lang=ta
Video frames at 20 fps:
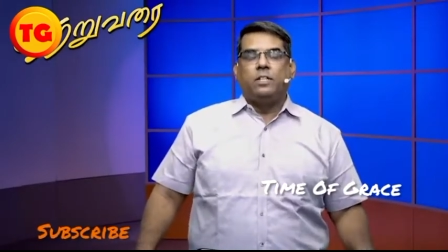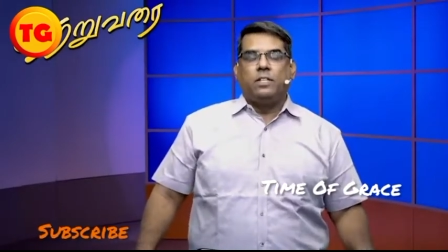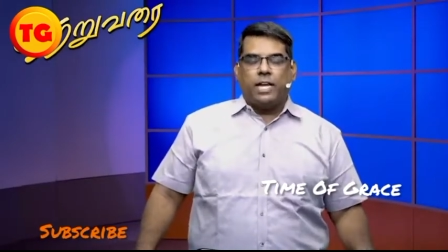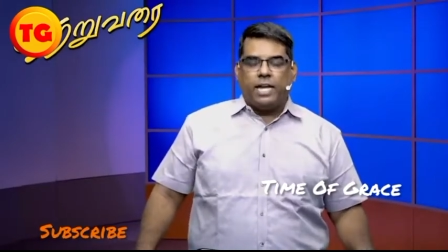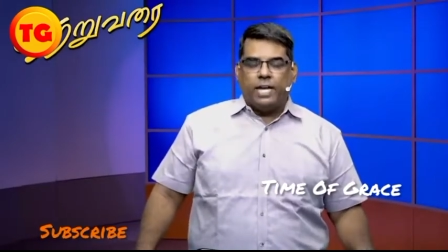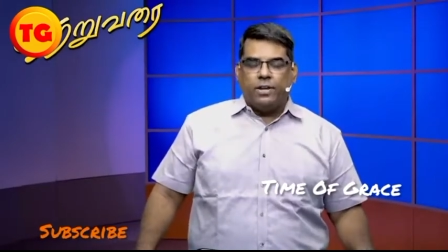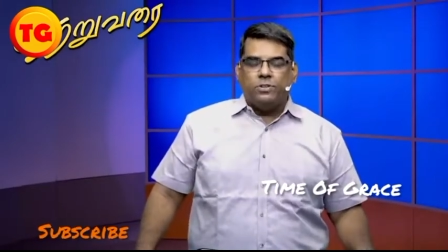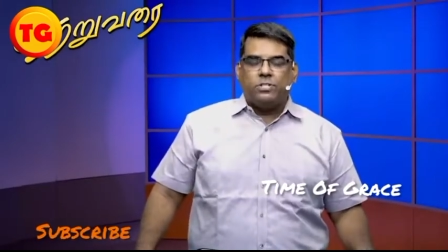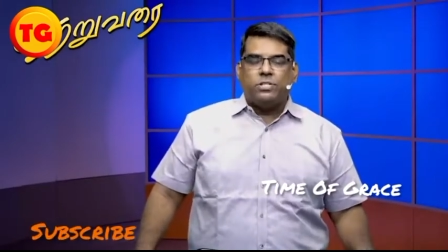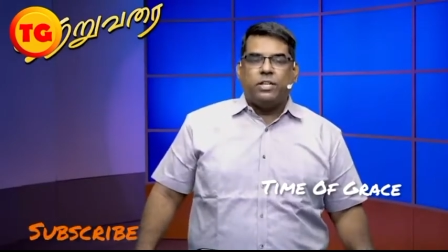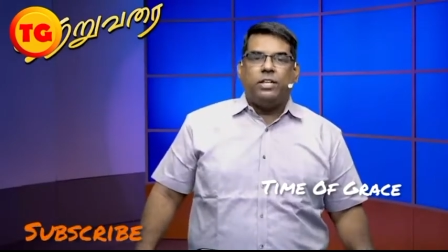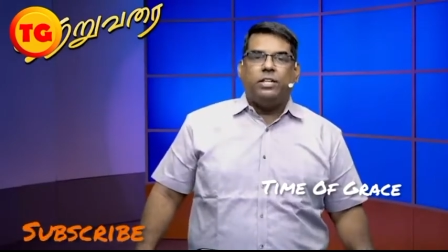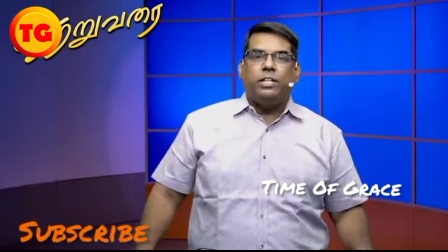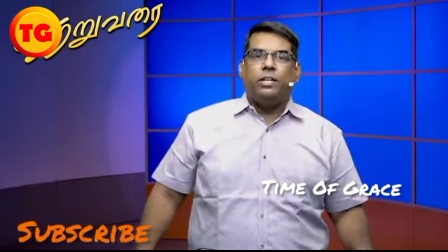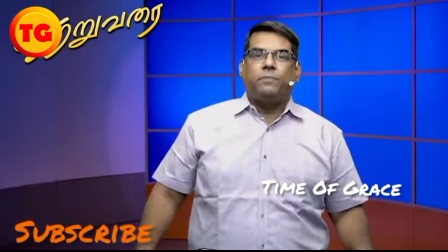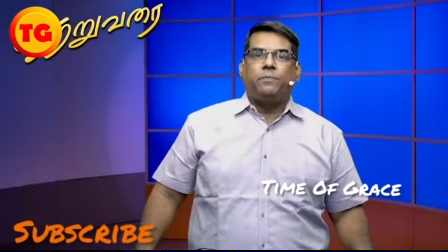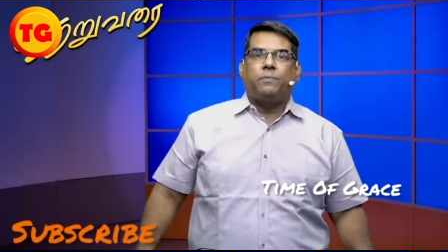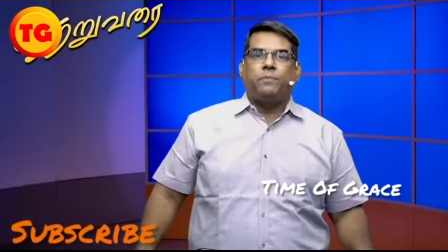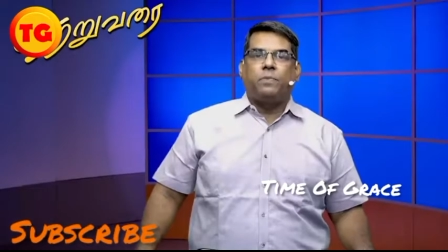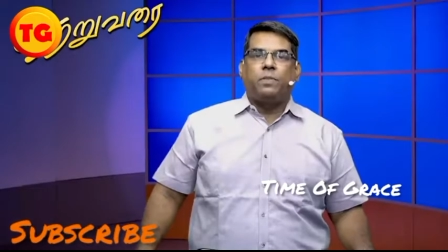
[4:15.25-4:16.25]

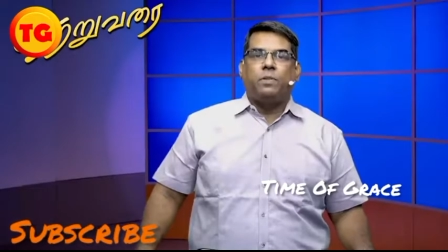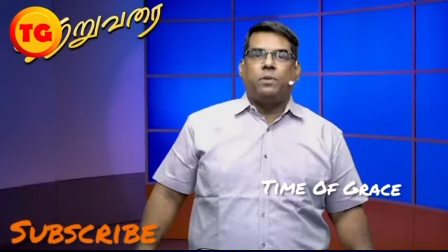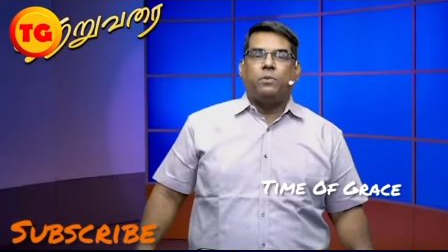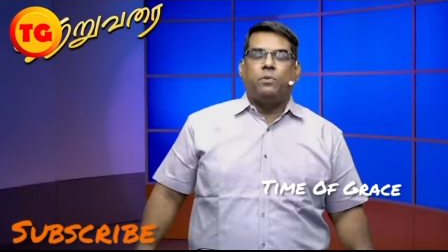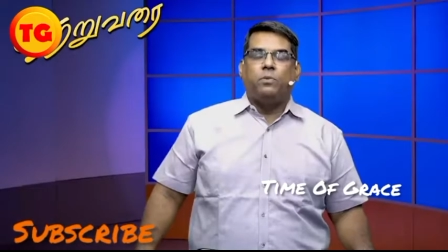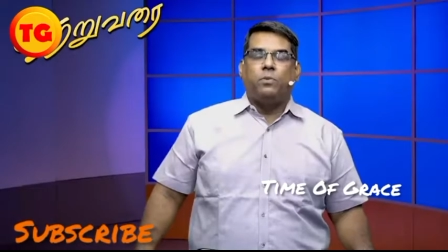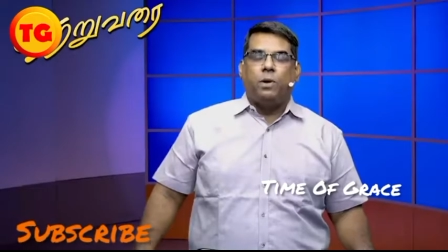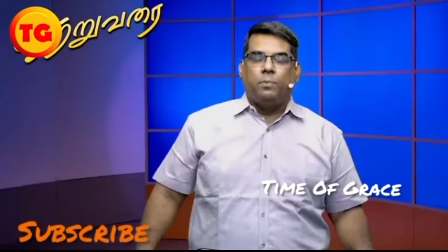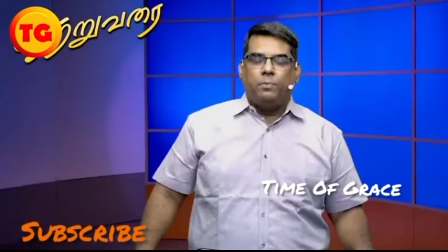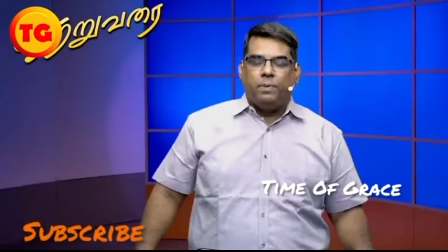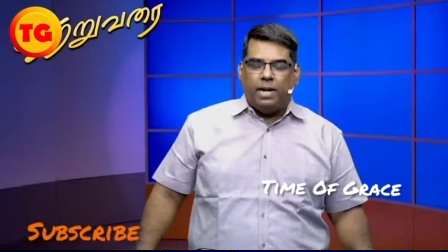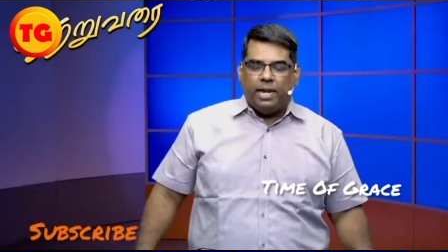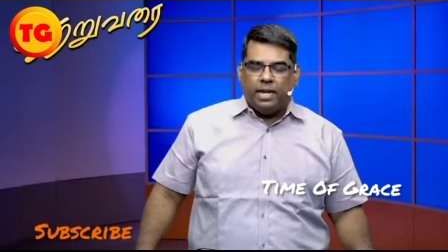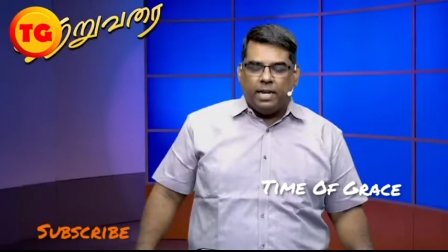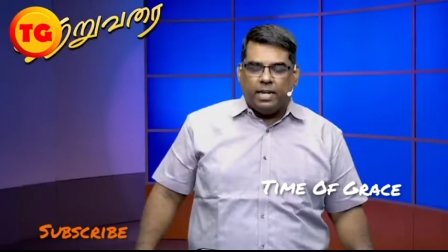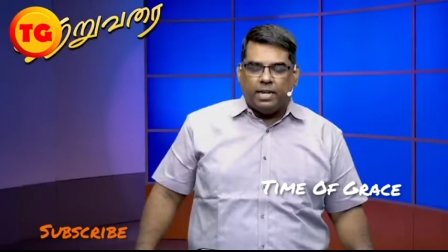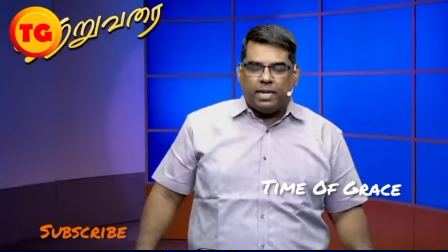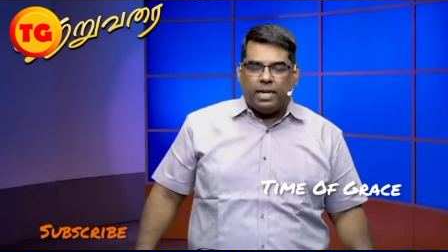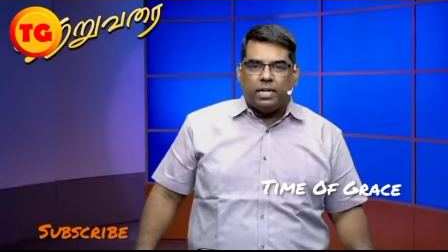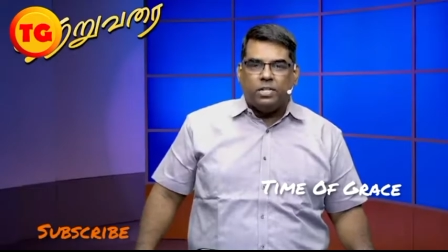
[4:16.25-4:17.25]
தயவுசெய்து உங்கள்
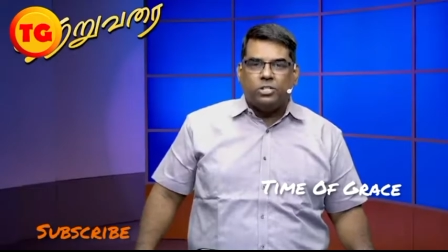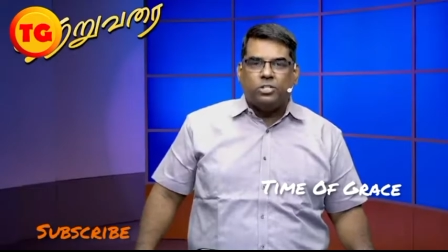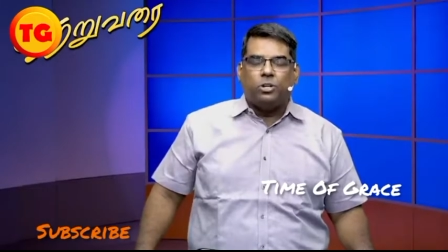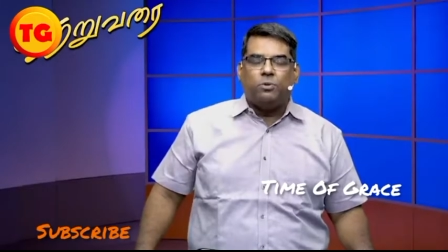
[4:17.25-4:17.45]
பிள்ளைகளுக்காக